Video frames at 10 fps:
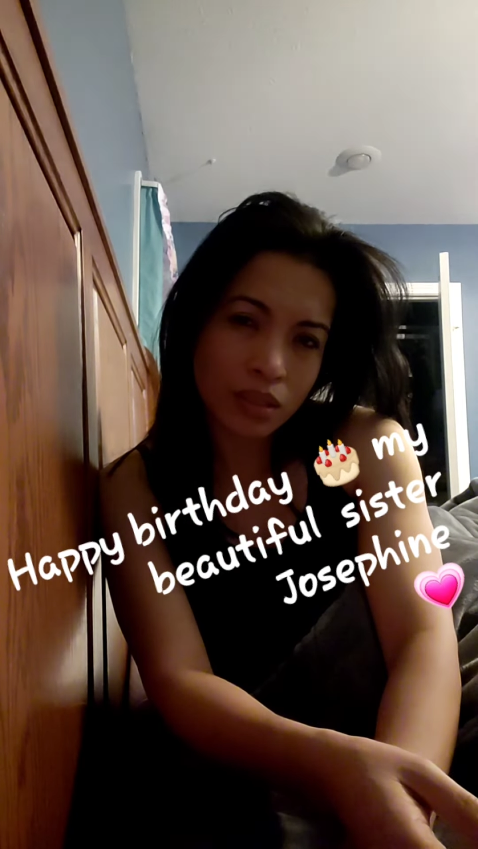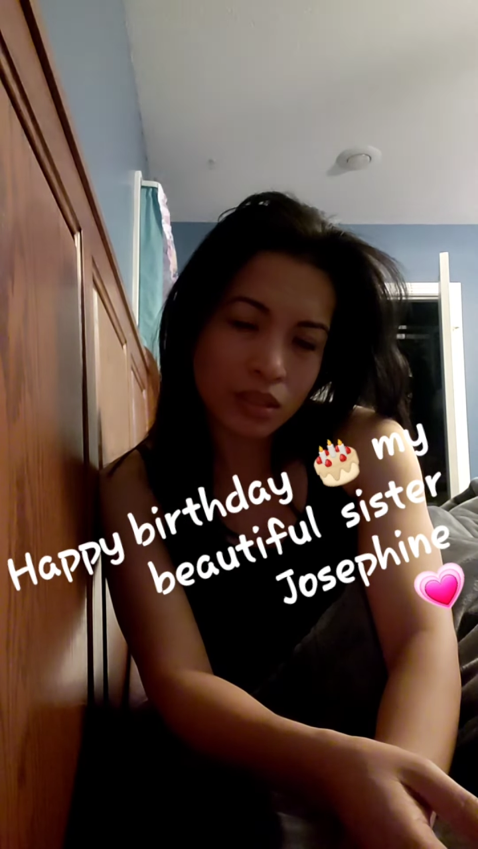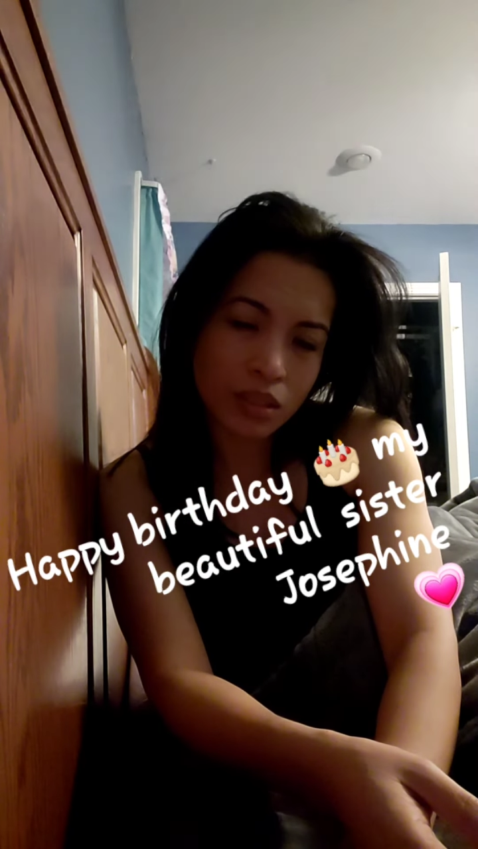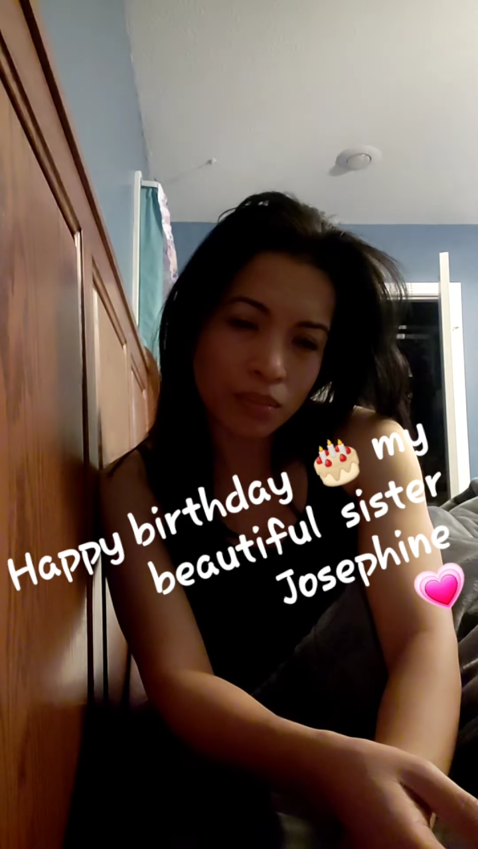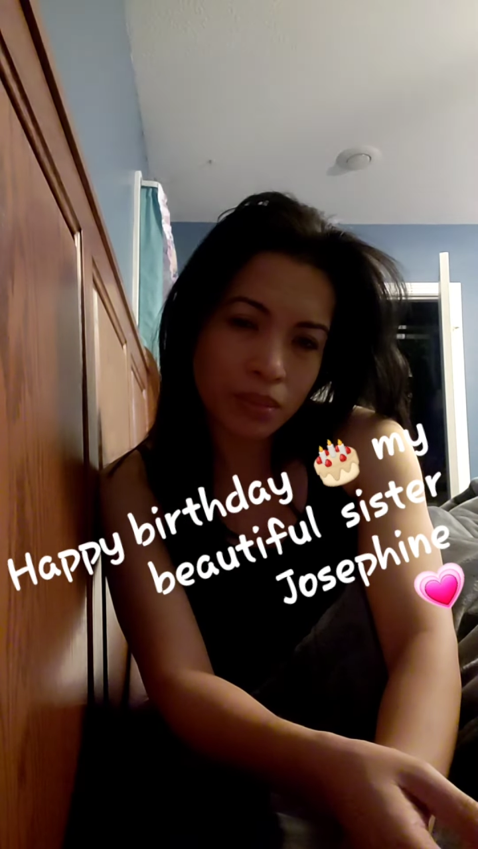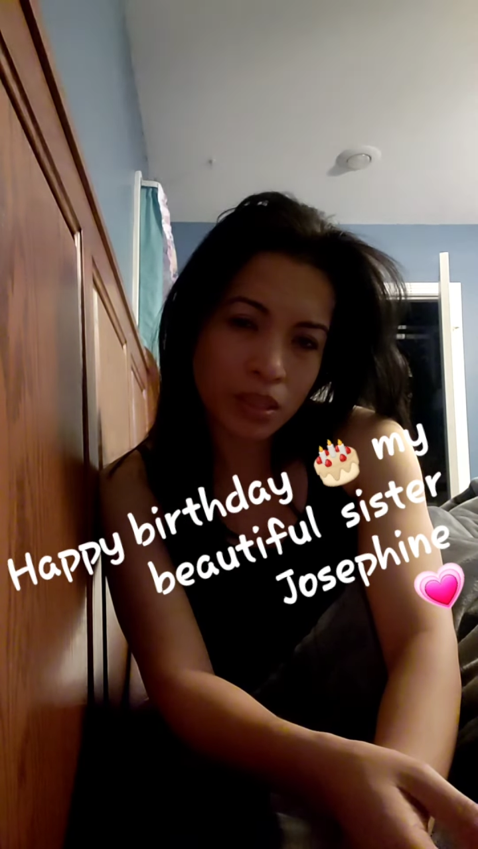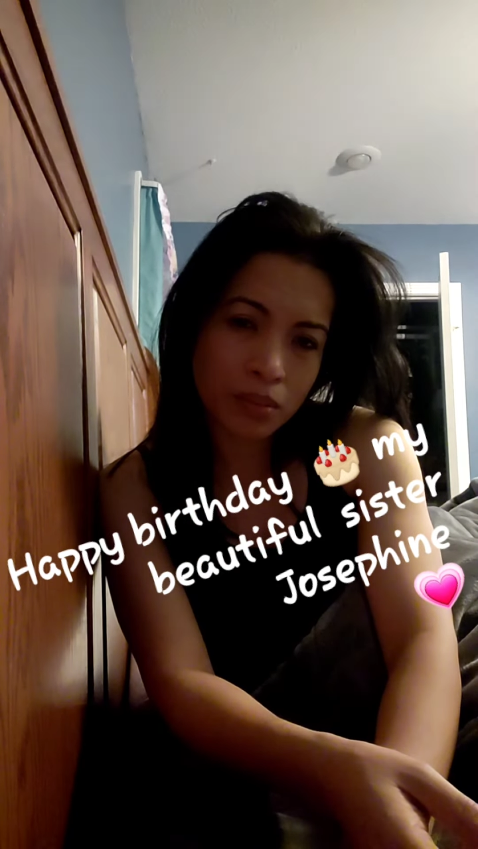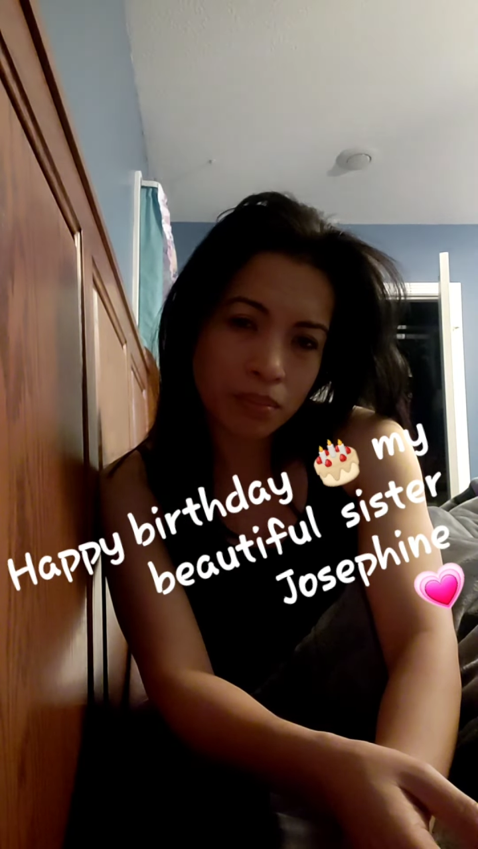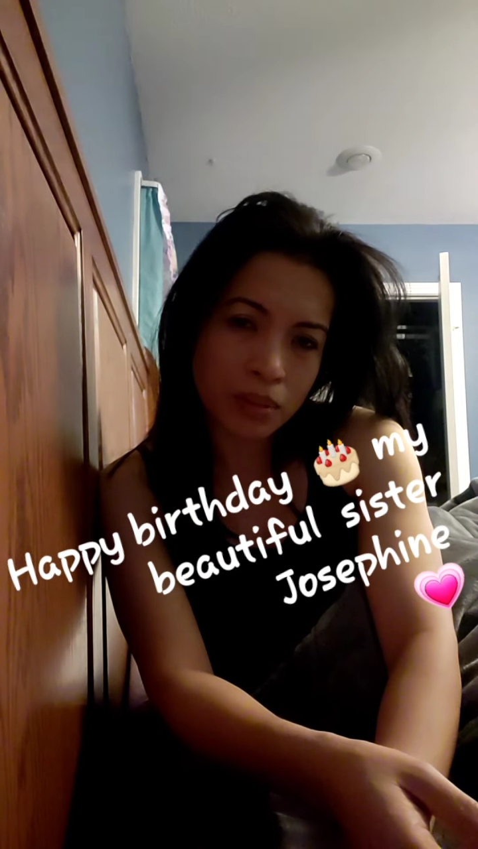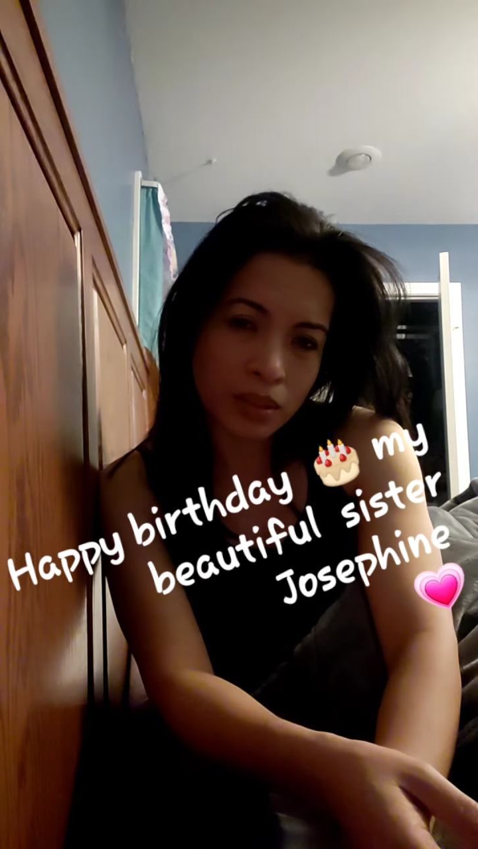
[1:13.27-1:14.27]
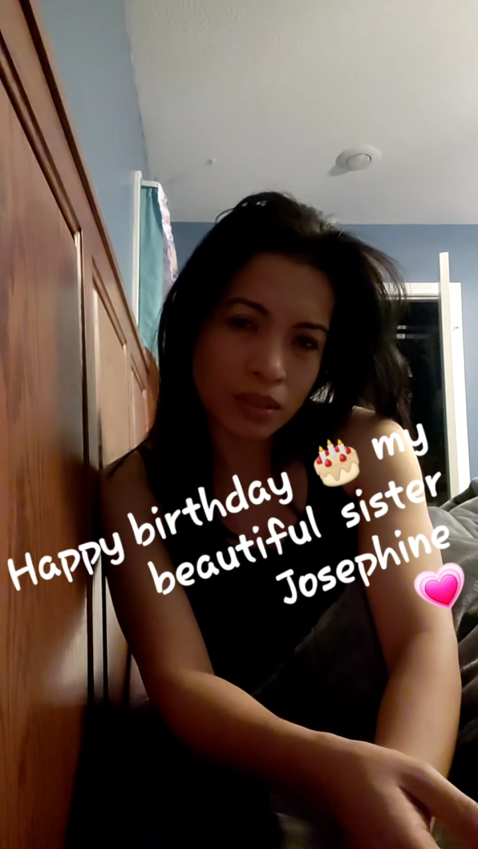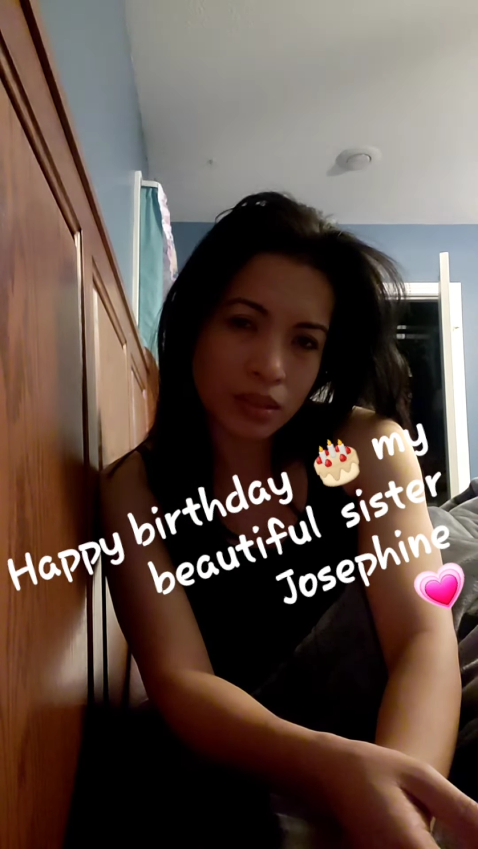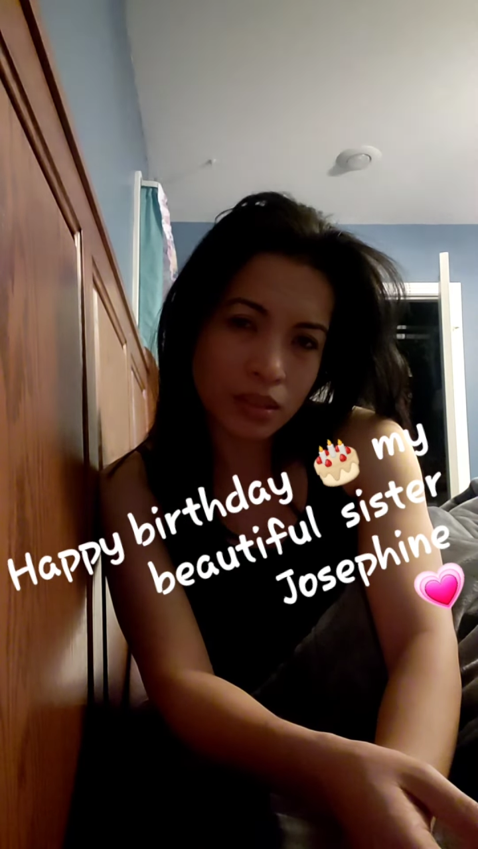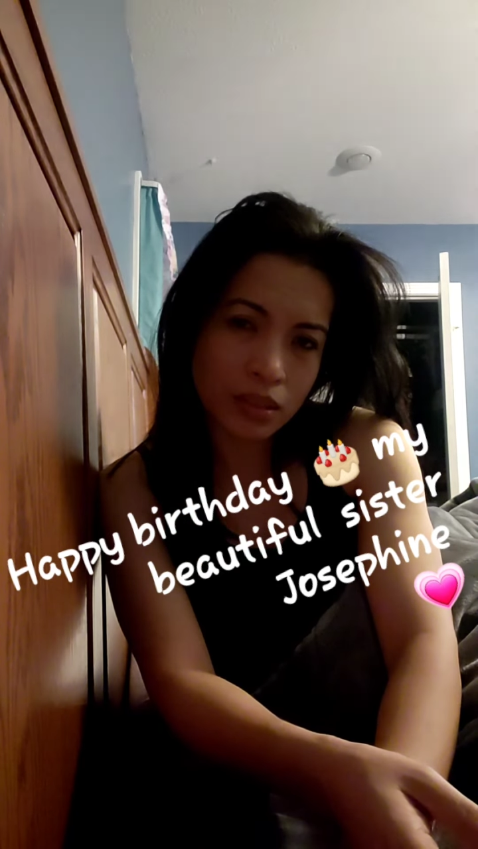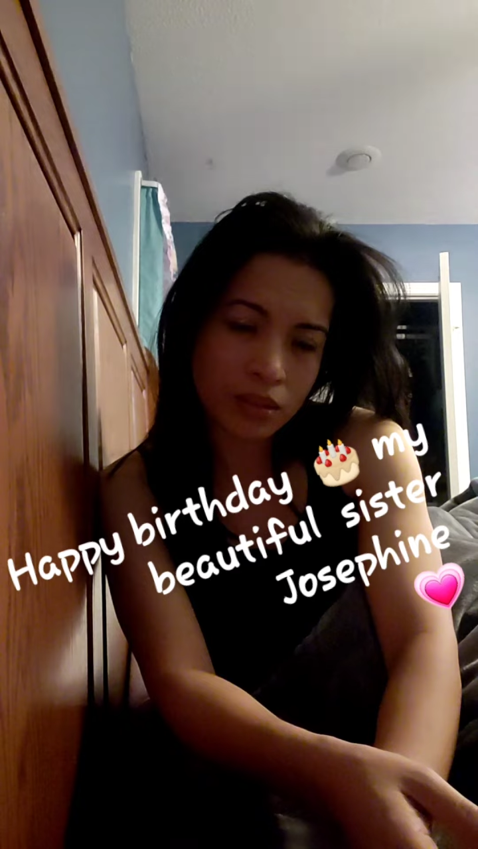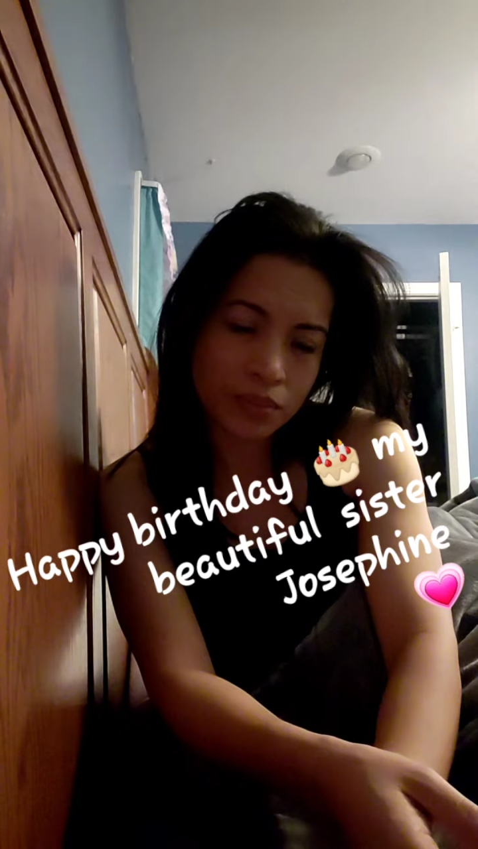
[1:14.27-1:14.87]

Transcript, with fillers: Sa Philippines.